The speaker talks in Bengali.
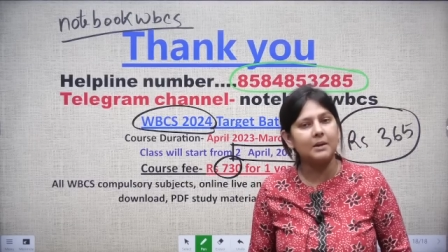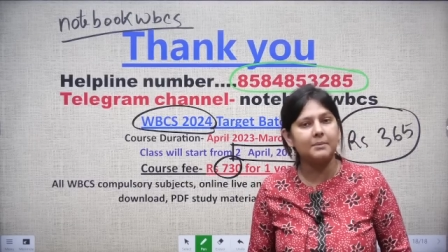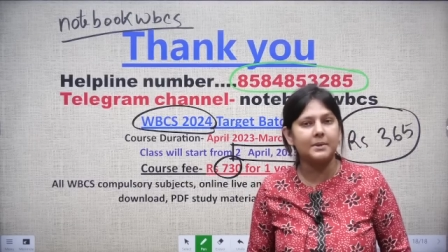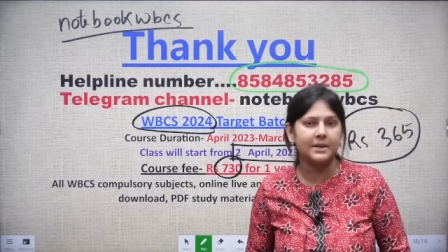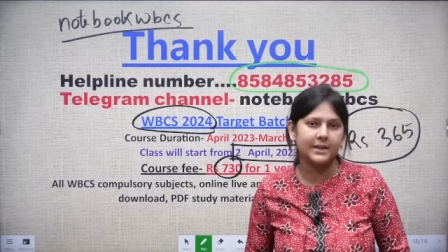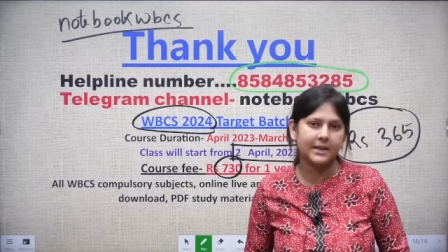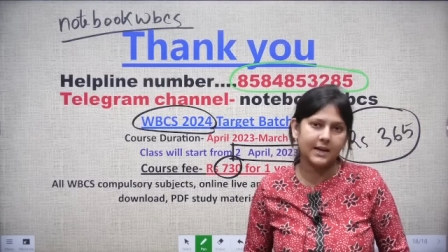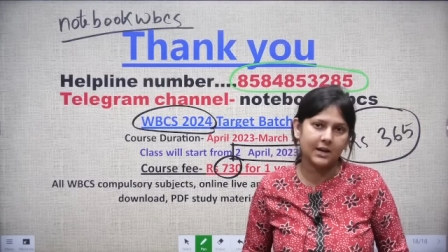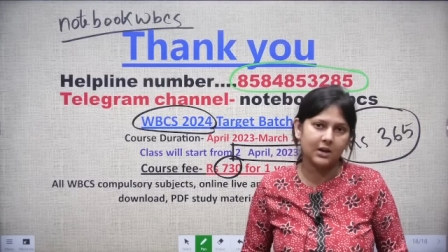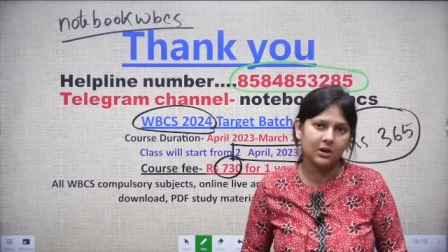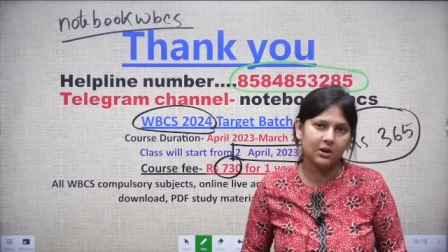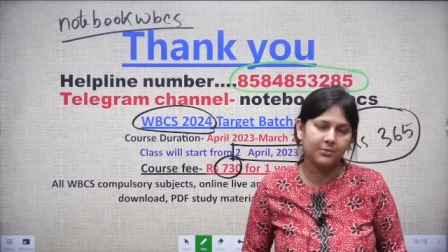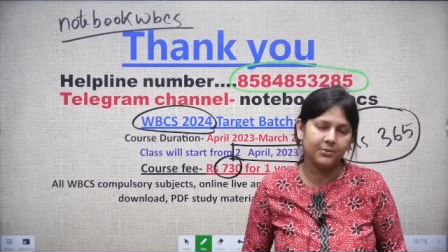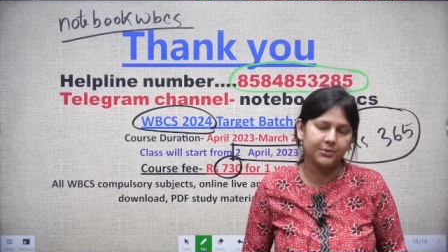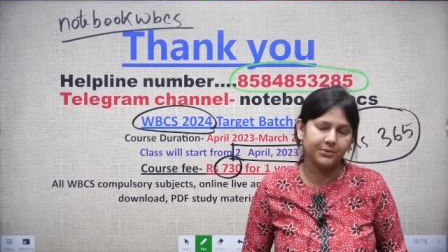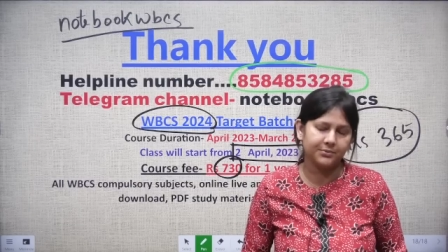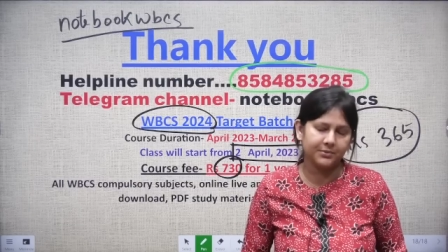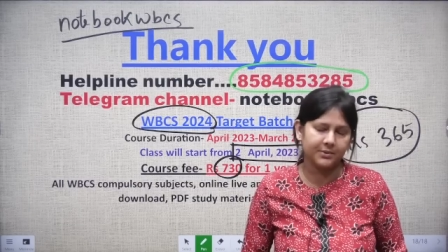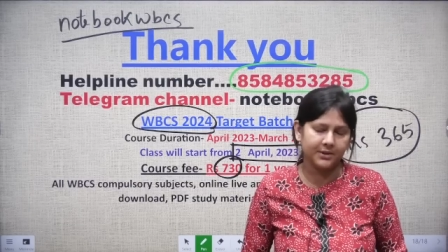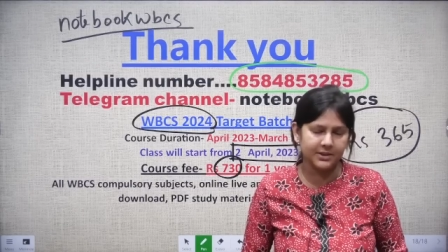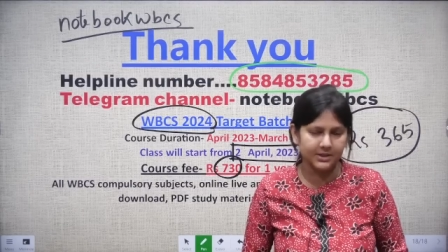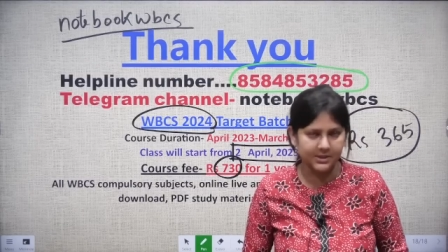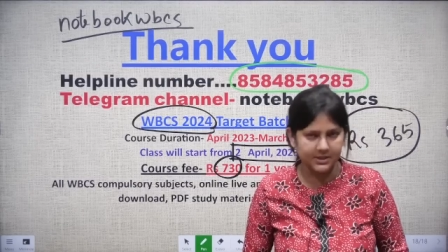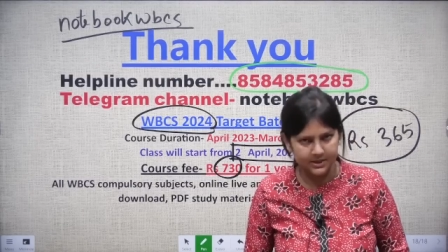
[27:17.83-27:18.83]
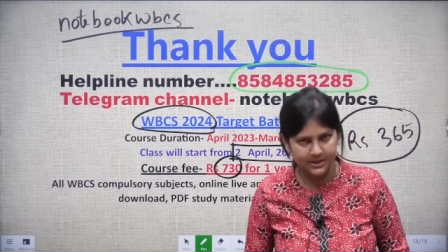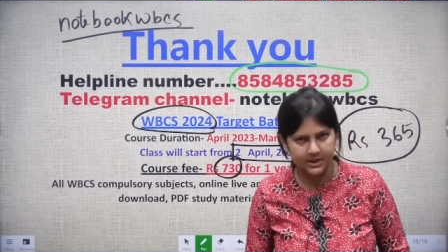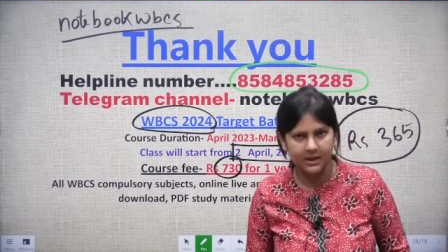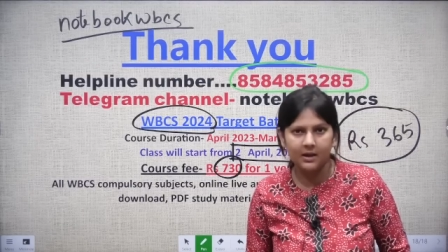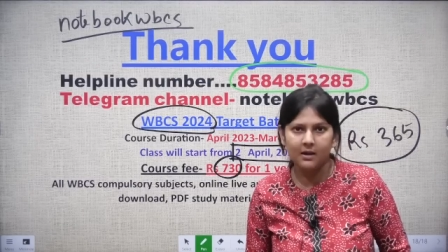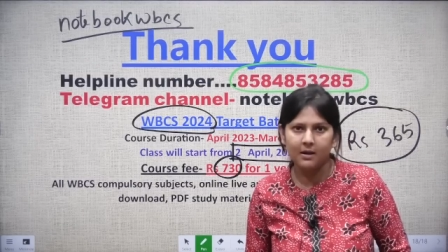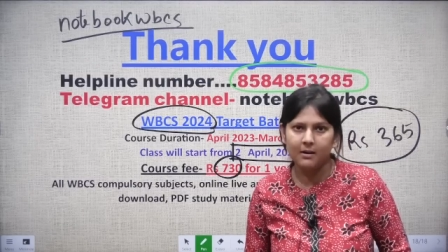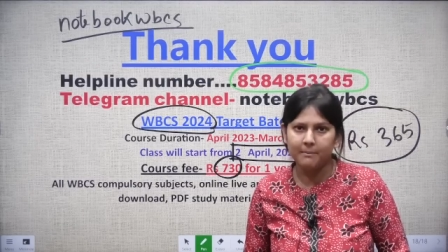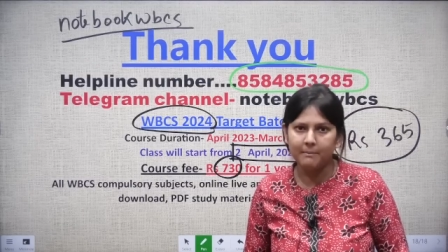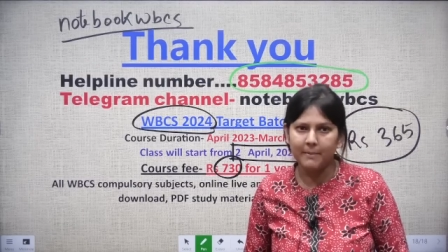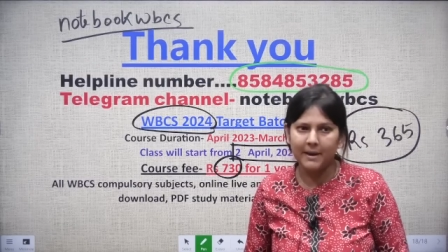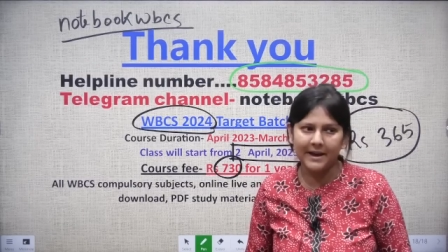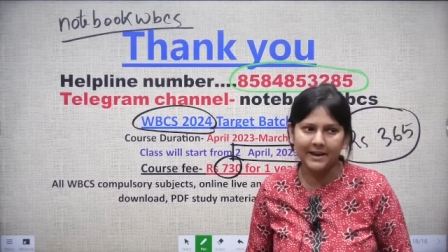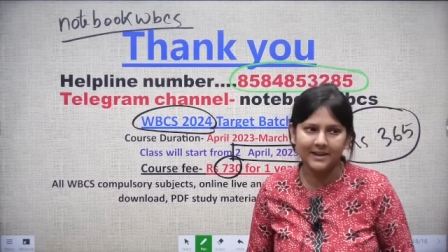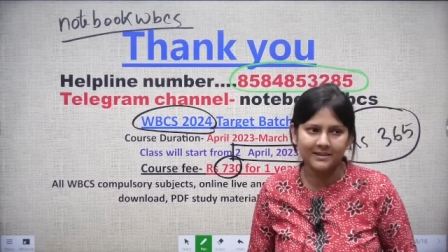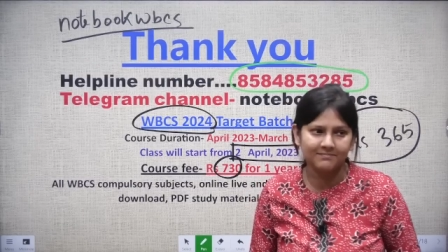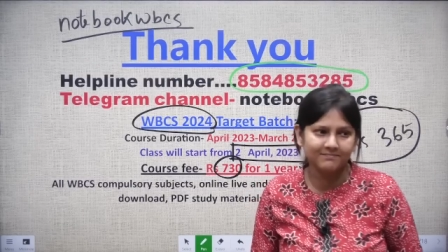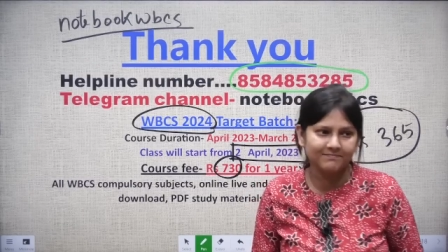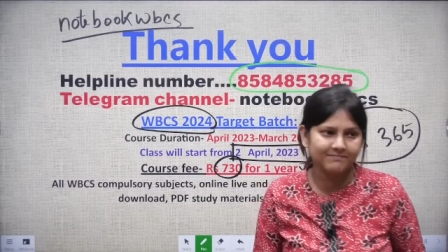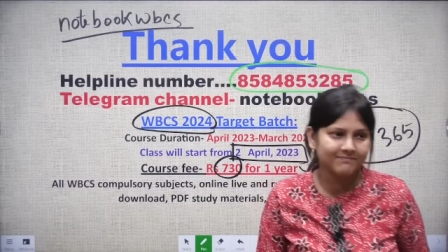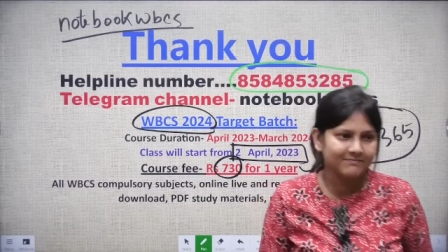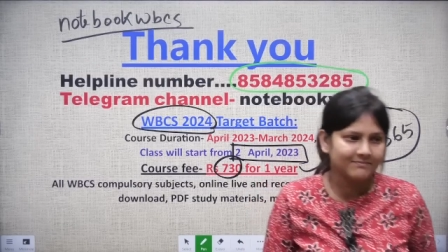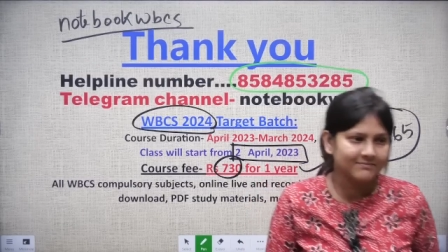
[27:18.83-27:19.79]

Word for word: আবার দেখা হবে তোমার বাই